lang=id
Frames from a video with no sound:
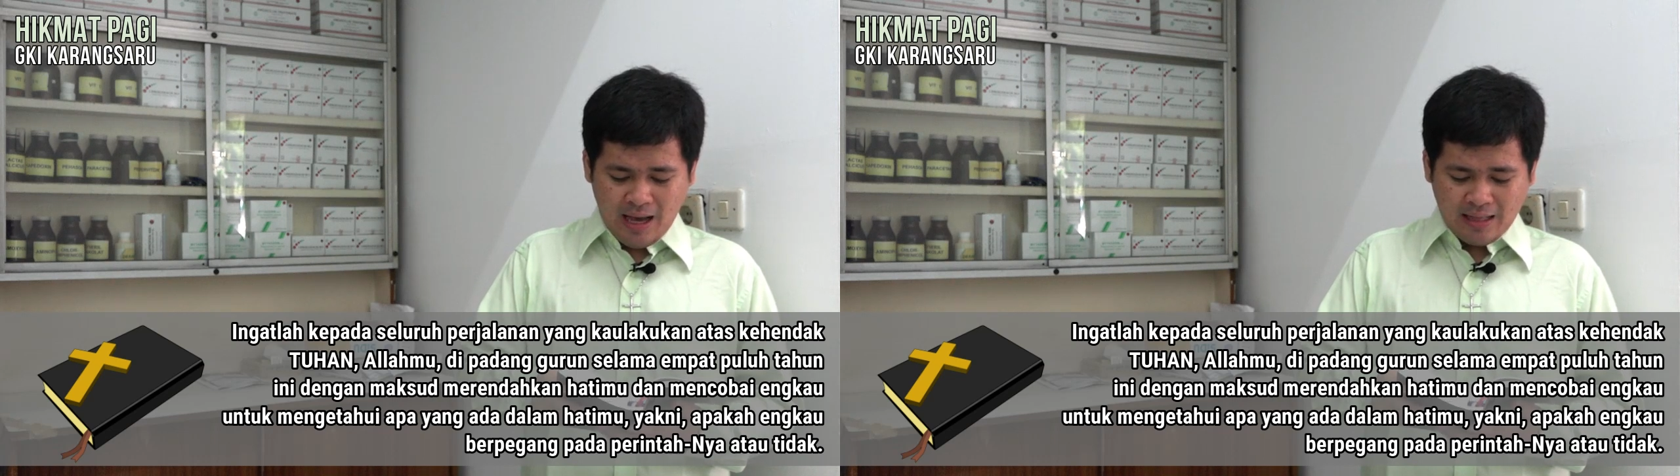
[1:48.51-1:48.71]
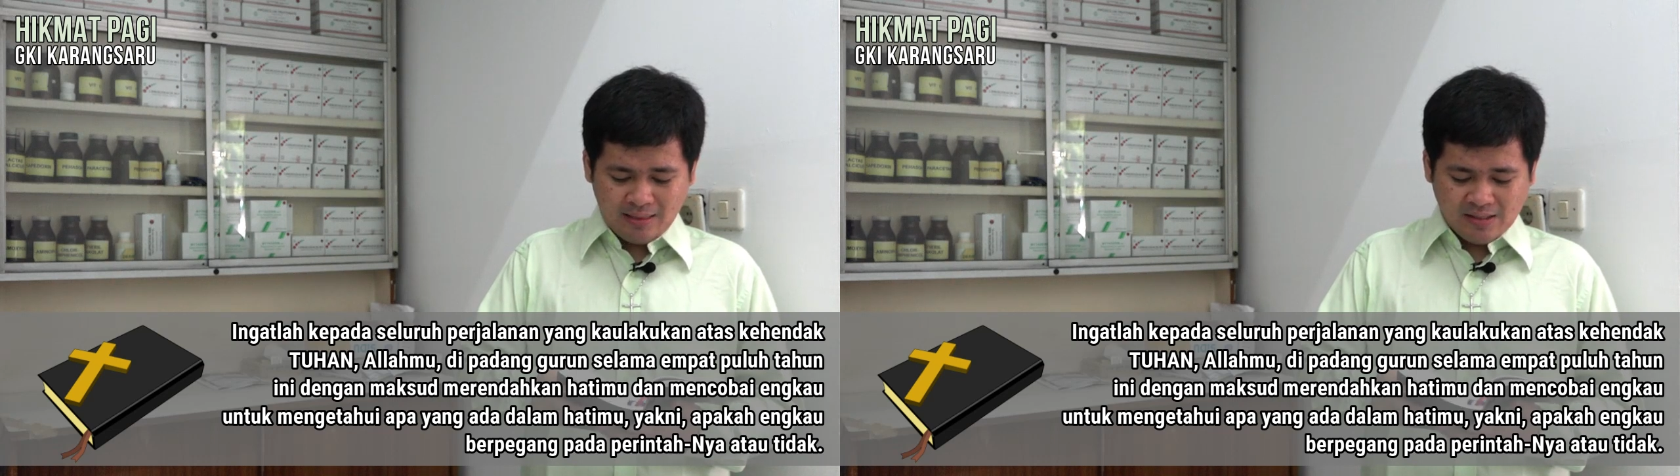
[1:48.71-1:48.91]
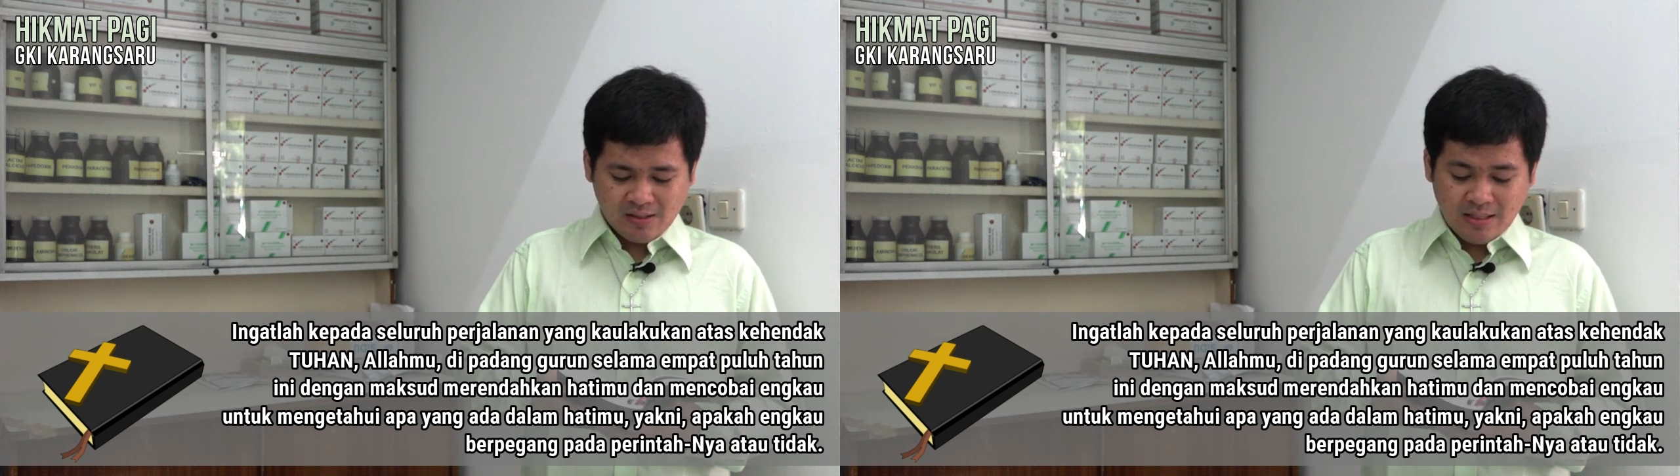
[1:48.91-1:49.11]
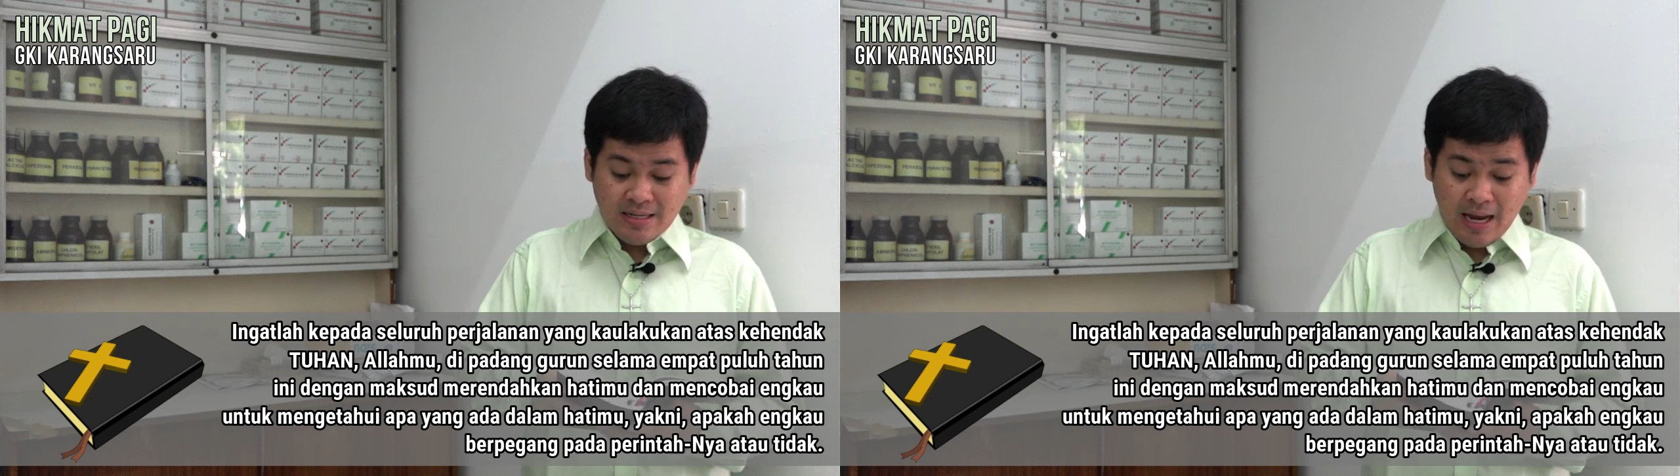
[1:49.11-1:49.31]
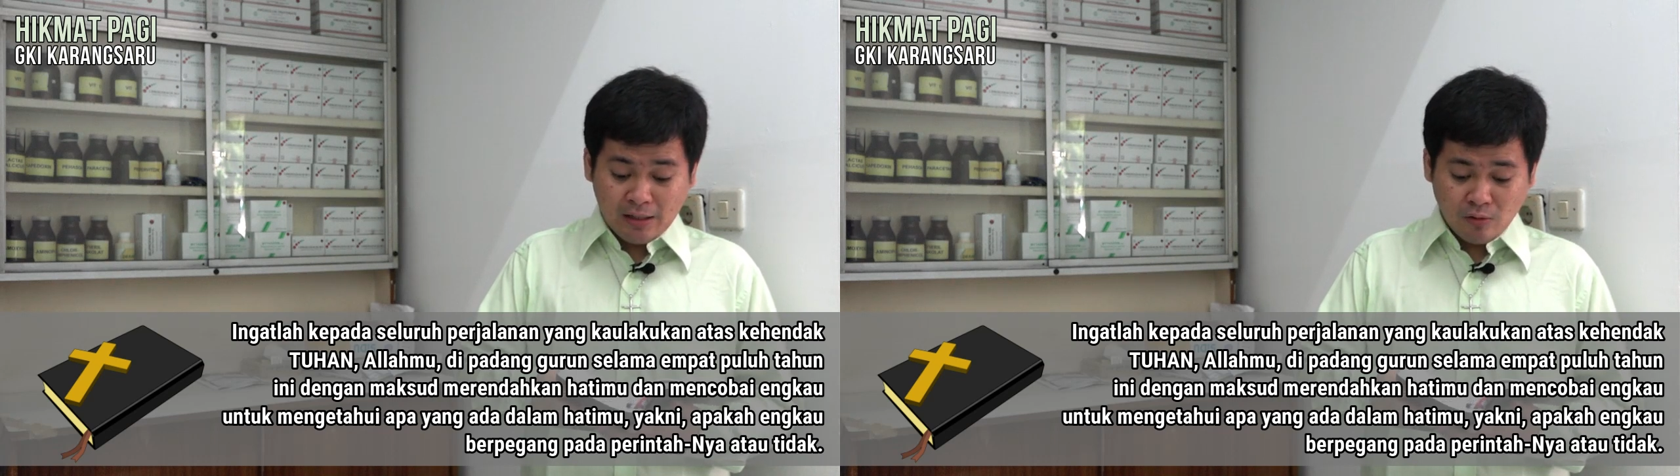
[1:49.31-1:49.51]
atas
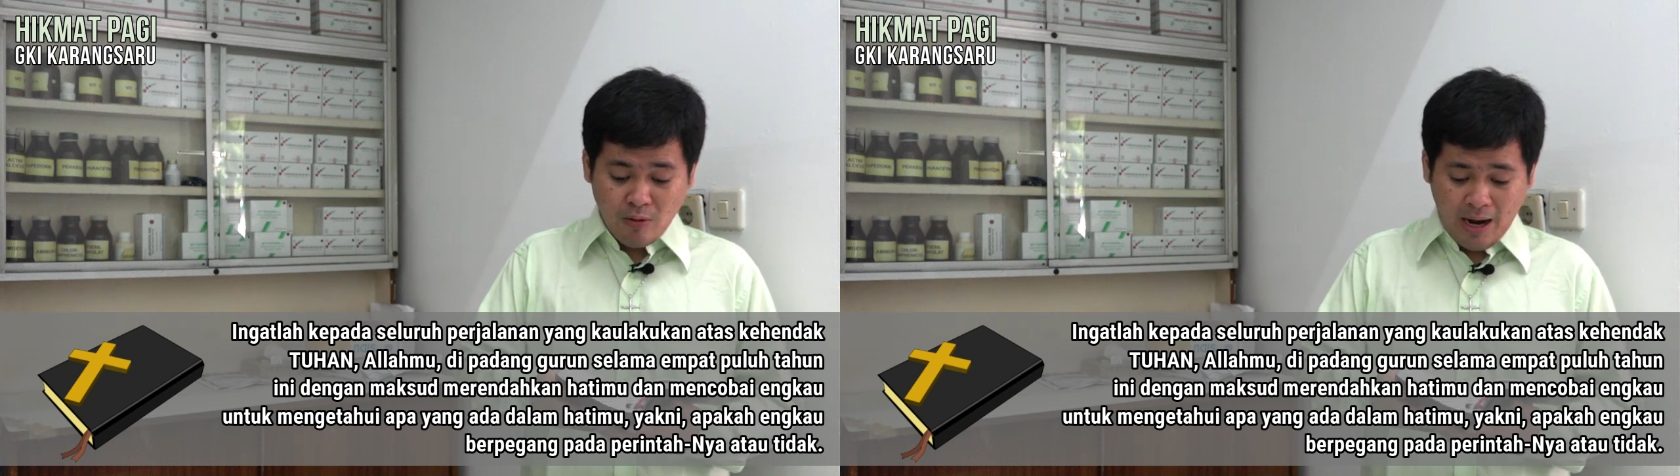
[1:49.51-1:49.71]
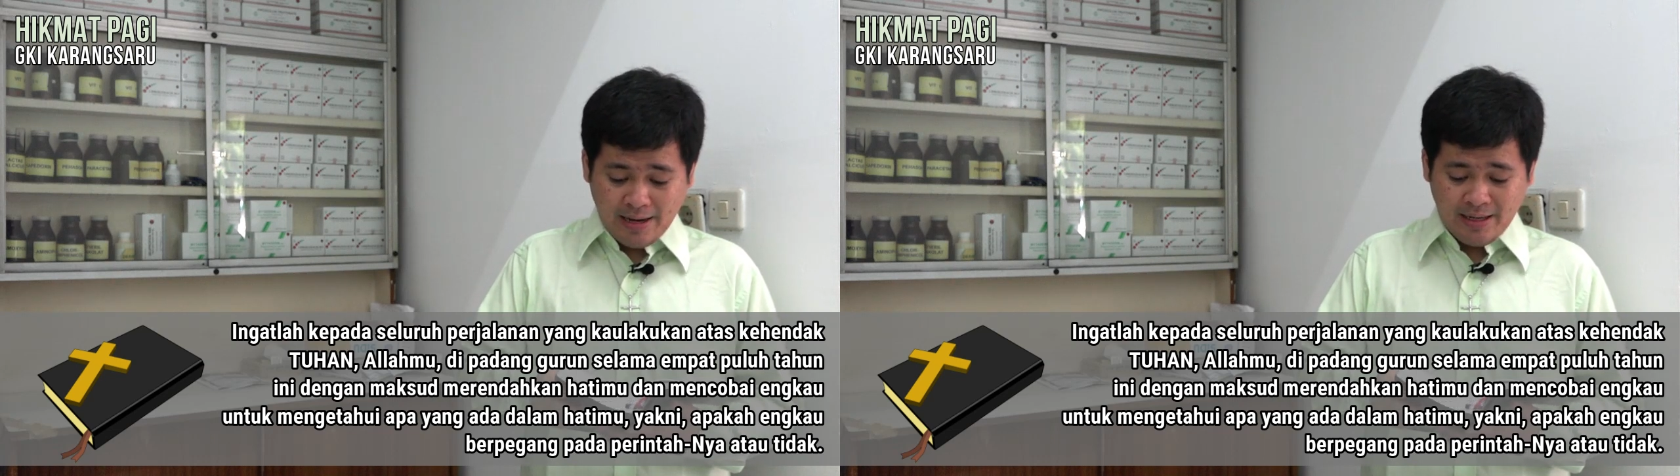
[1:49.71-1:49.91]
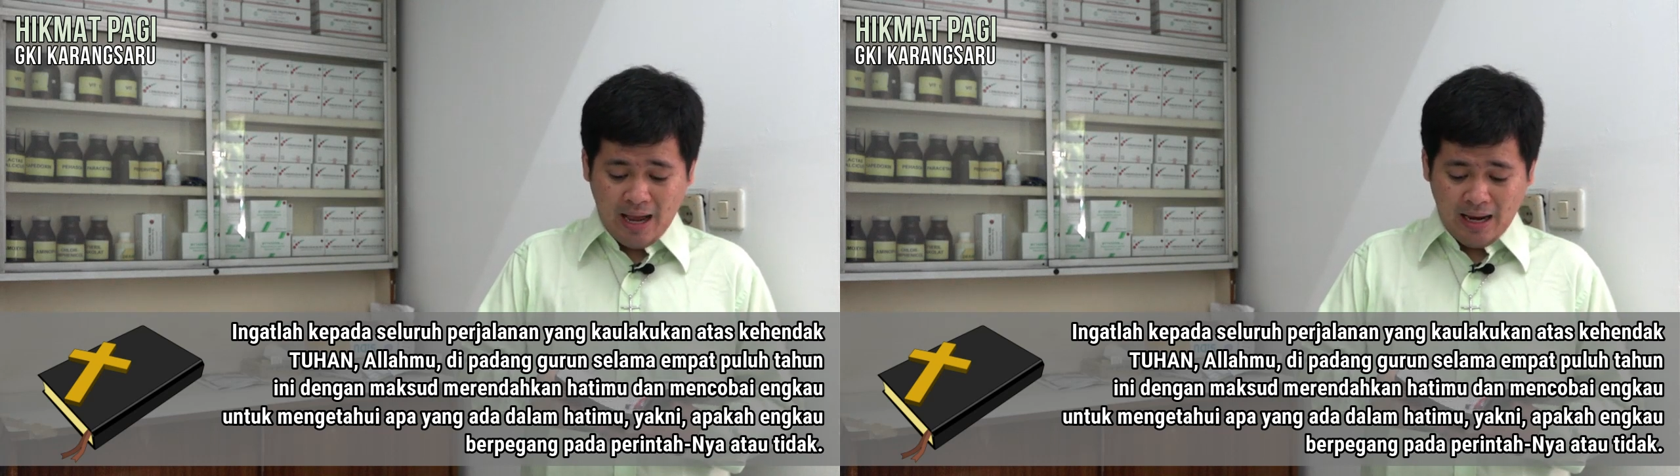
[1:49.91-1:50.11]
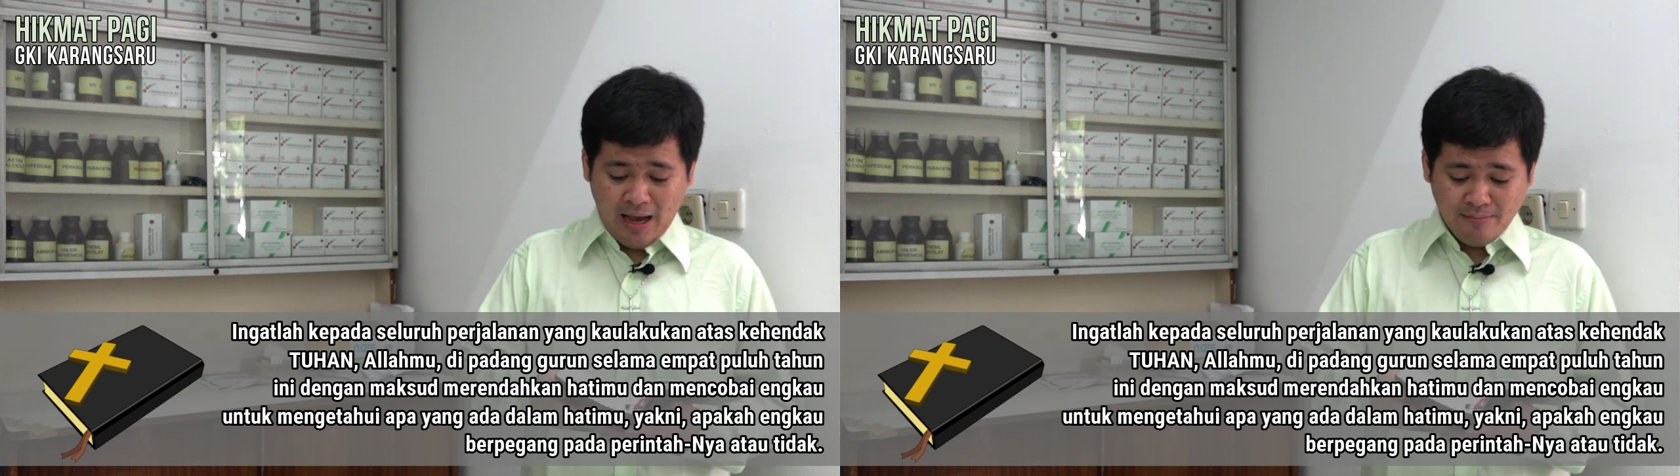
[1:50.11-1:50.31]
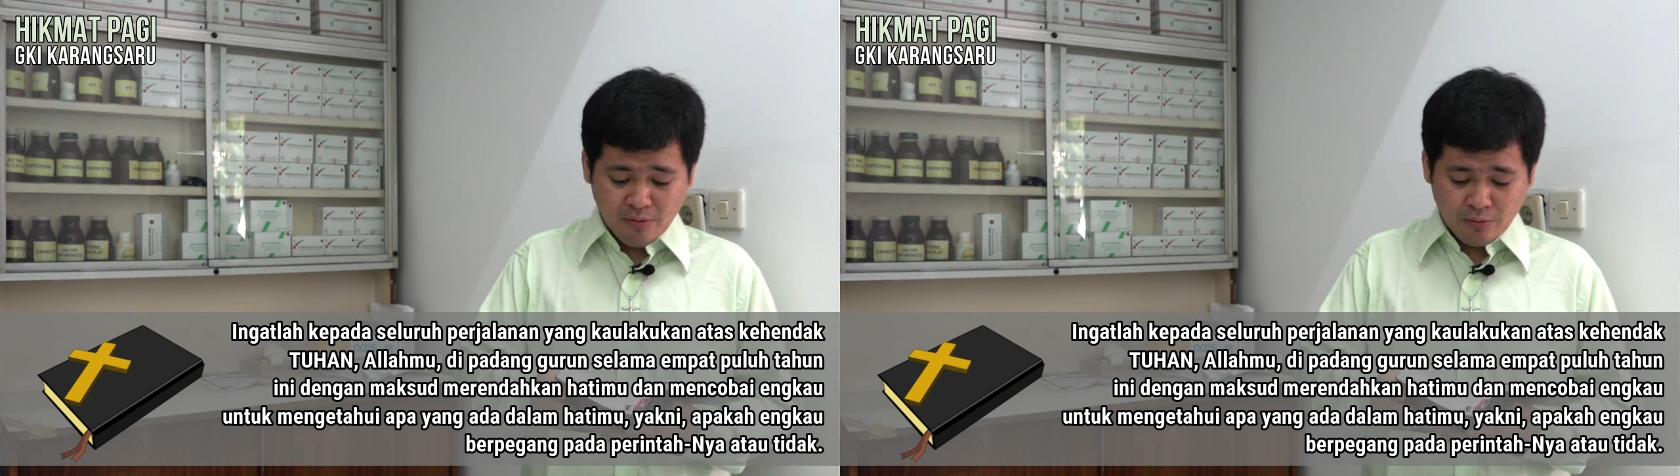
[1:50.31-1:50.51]
kehendak Tuhan
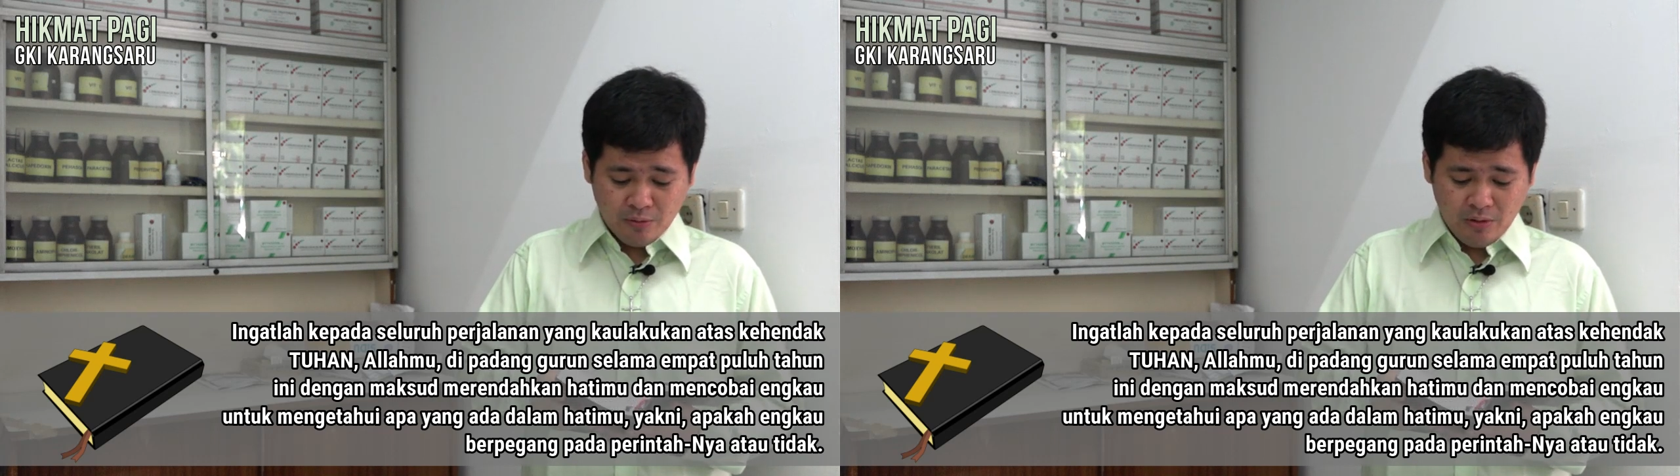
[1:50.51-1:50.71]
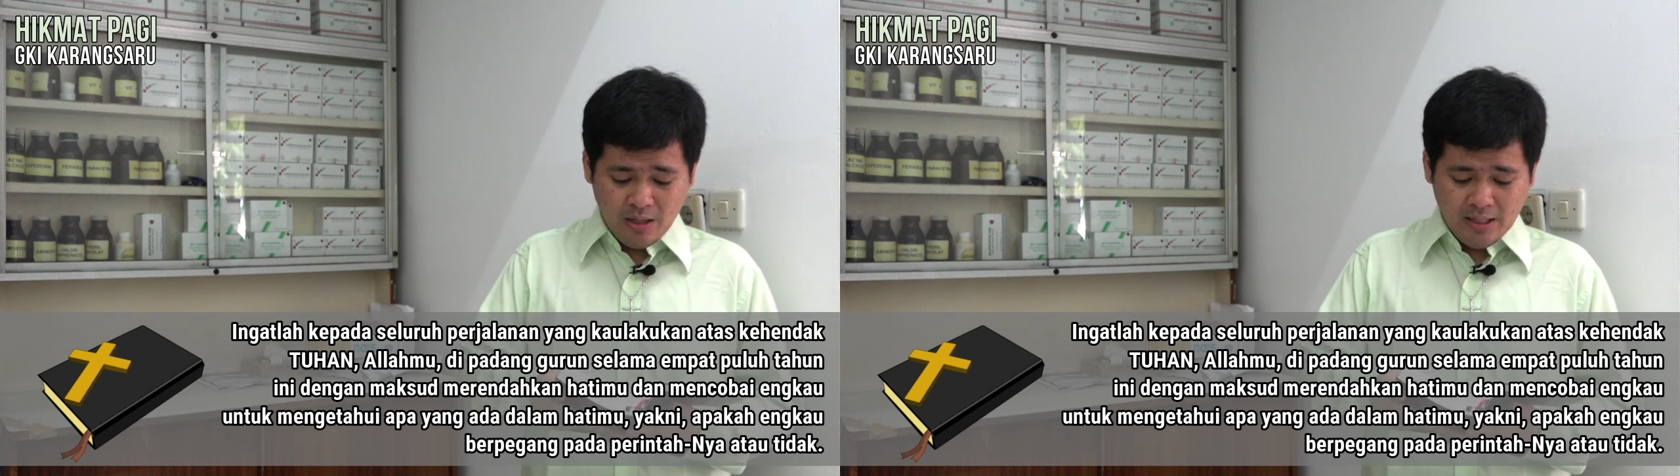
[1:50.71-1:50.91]
Allahmu